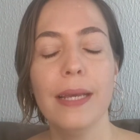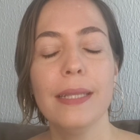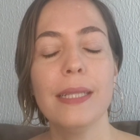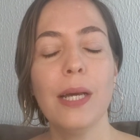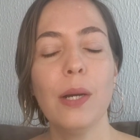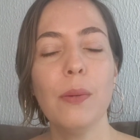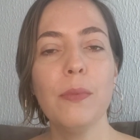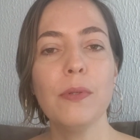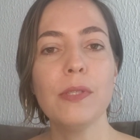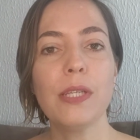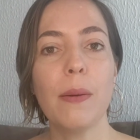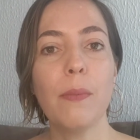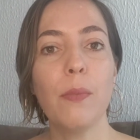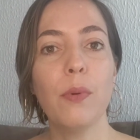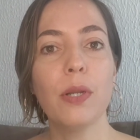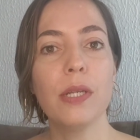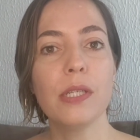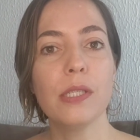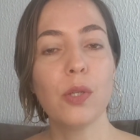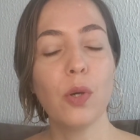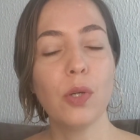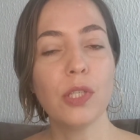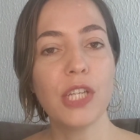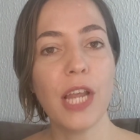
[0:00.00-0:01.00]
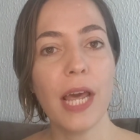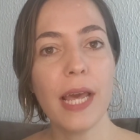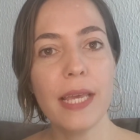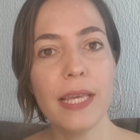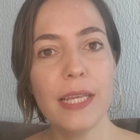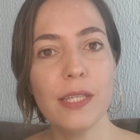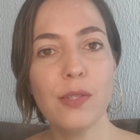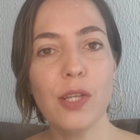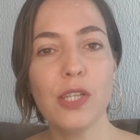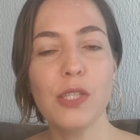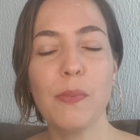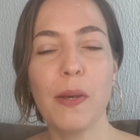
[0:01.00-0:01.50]
Então, meus amores, hoje é
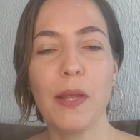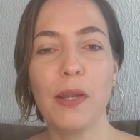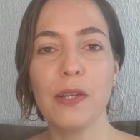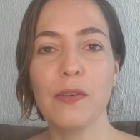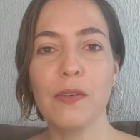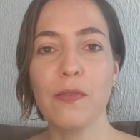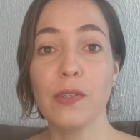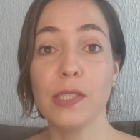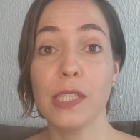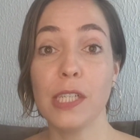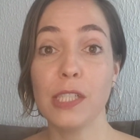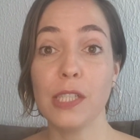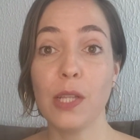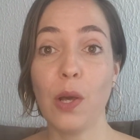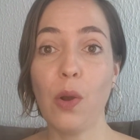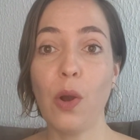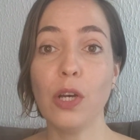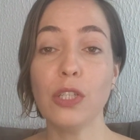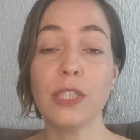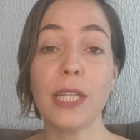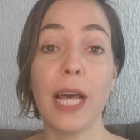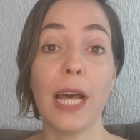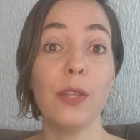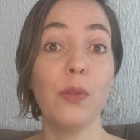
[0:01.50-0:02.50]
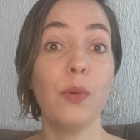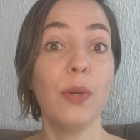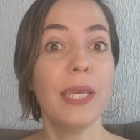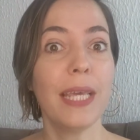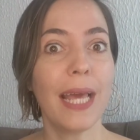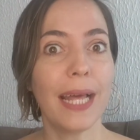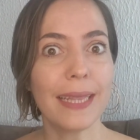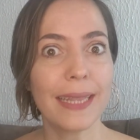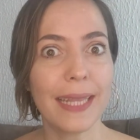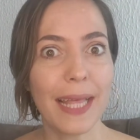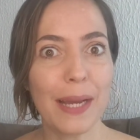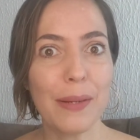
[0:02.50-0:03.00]
isso. Eu espero que vocês tenham gostado
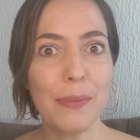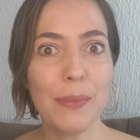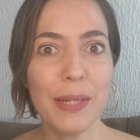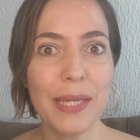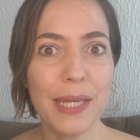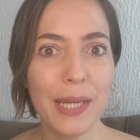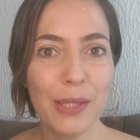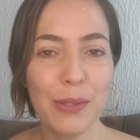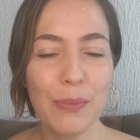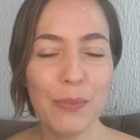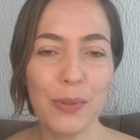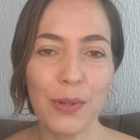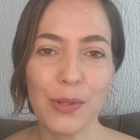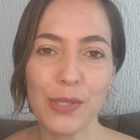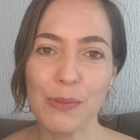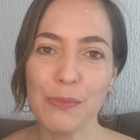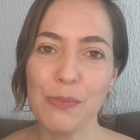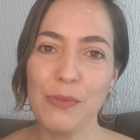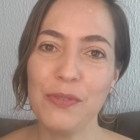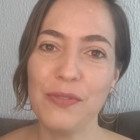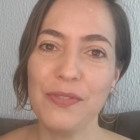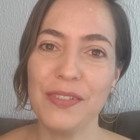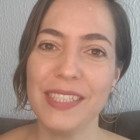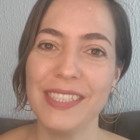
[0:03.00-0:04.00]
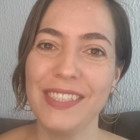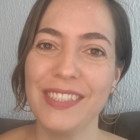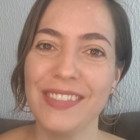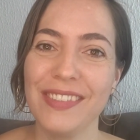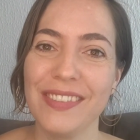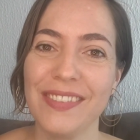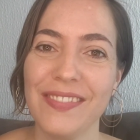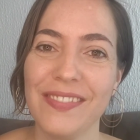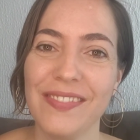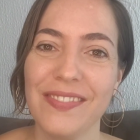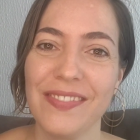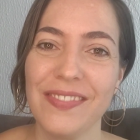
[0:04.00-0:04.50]
e até amanhã no próximo
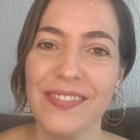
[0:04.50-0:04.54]
vídeo.